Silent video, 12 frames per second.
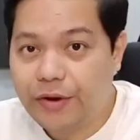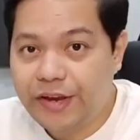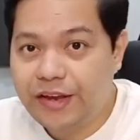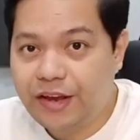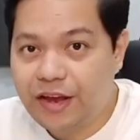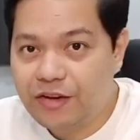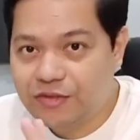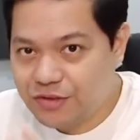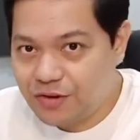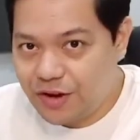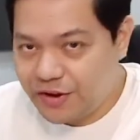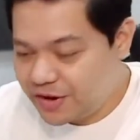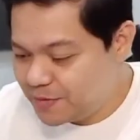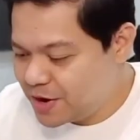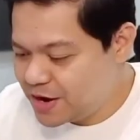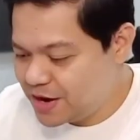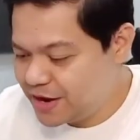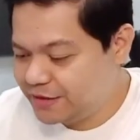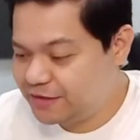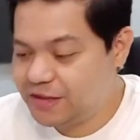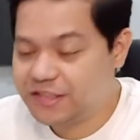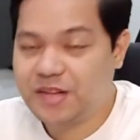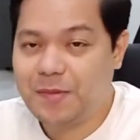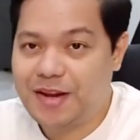Okay, ngayon, so ngayon naman ay
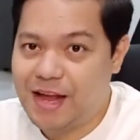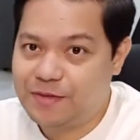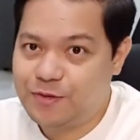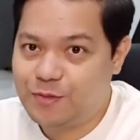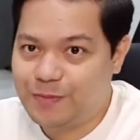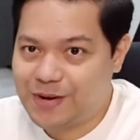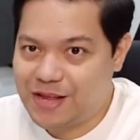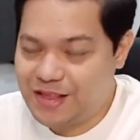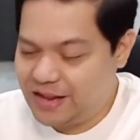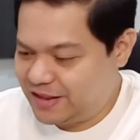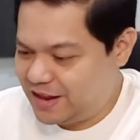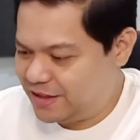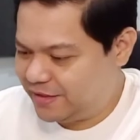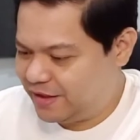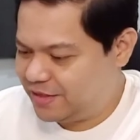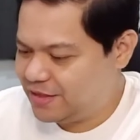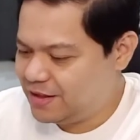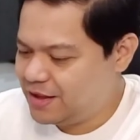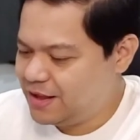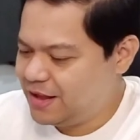itetest naman natin yung product natin.